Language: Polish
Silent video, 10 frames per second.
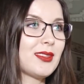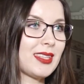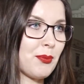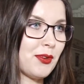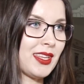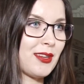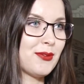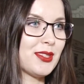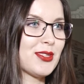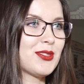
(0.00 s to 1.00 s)
ta płyta
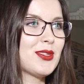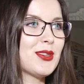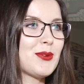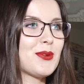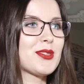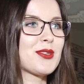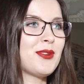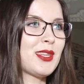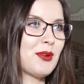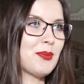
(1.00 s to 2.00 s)
również nosi tytuł
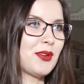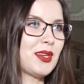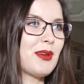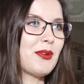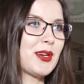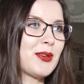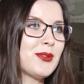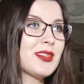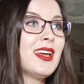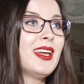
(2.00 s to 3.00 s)
Rozkwitały pąki białych
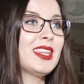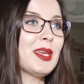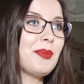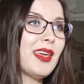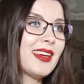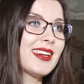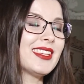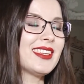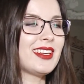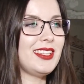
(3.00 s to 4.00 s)
róż. Te
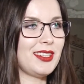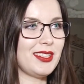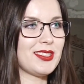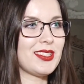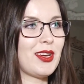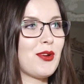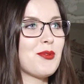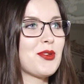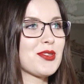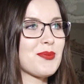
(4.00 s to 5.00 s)
piękne, te liryczne, o
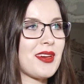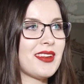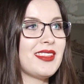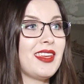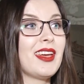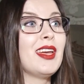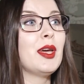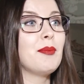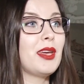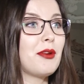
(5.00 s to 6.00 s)
mój rozmarynie,
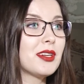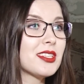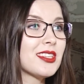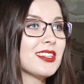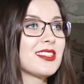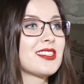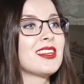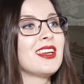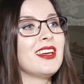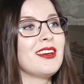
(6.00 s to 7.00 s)
biały krzyż,
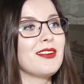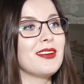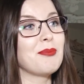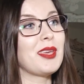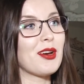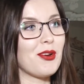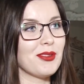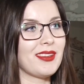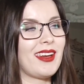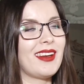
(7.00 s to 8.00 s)

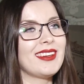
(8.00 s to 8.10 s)
piechota.